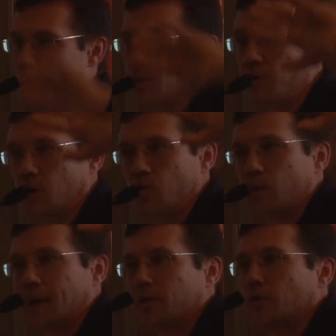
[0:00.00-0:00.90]
on a mis un gros
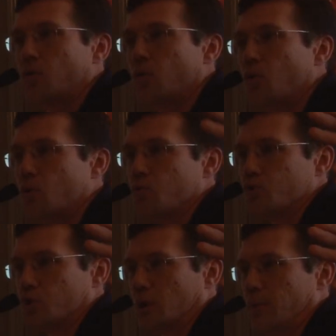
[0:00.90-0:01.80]
carton
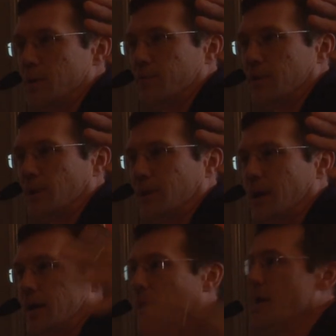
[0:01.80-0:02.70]
rouge sur le panier où il fallait qu'il aille.